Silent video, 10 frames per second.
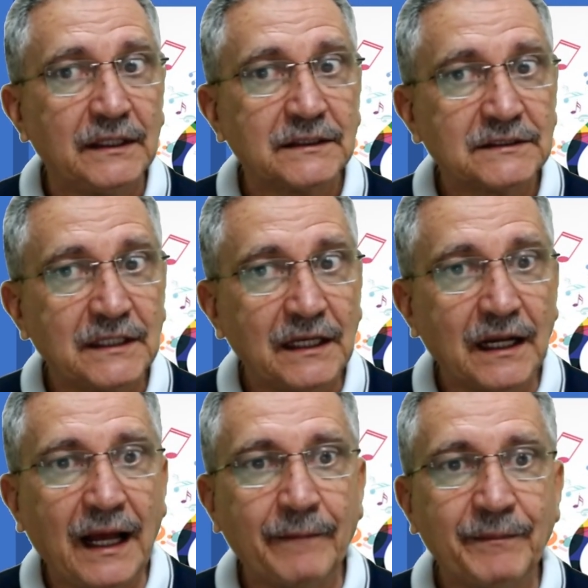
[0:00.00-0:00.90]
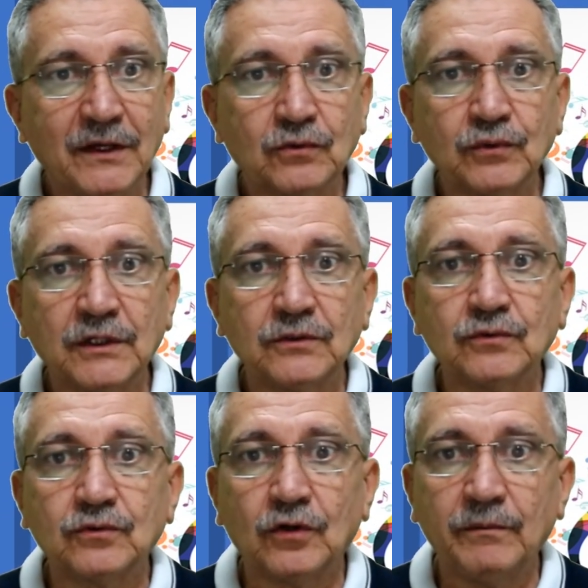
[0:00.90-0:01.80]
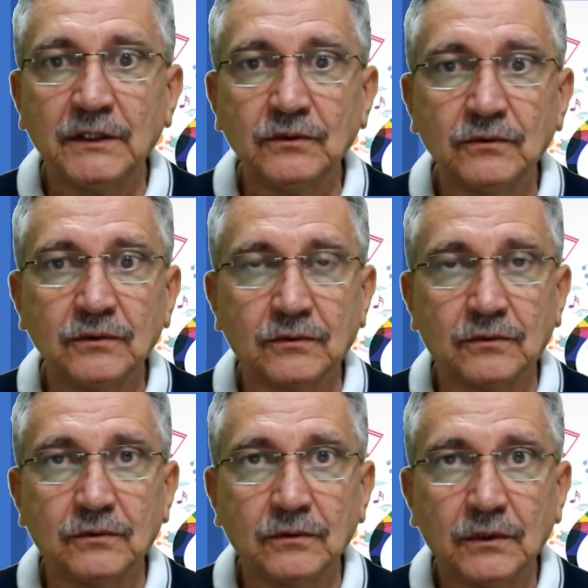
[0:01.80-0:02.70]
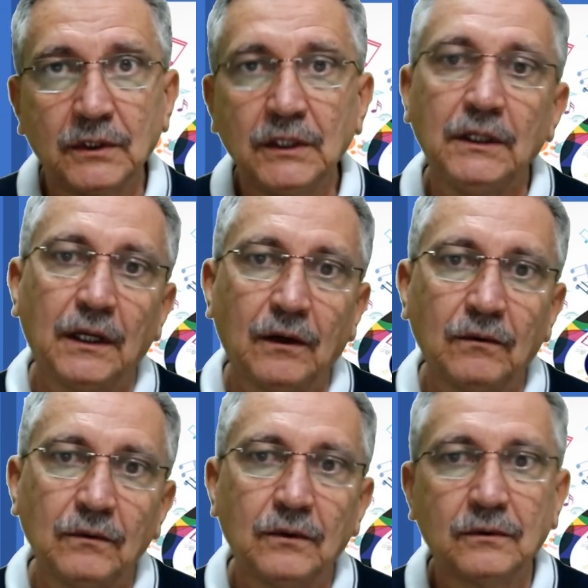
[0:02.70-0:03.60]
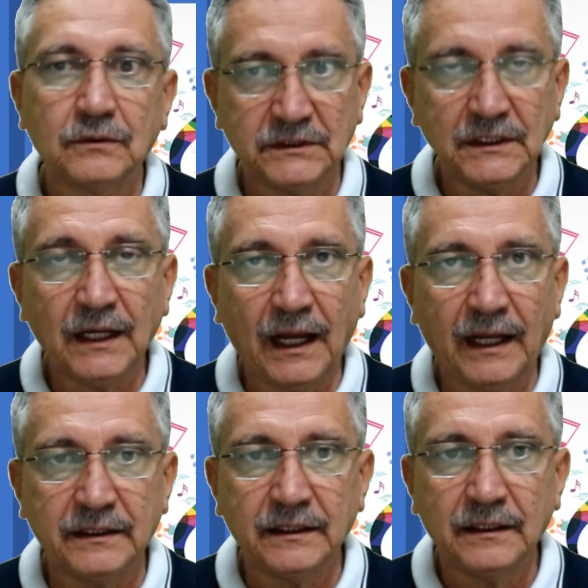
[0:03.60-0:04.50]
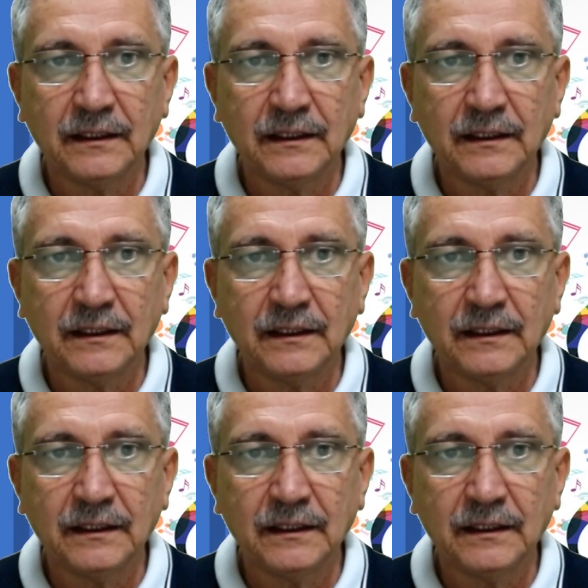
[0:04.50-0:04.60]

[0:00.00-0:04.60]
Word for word: ser a abertura de um dom mediúnico e não o desencarne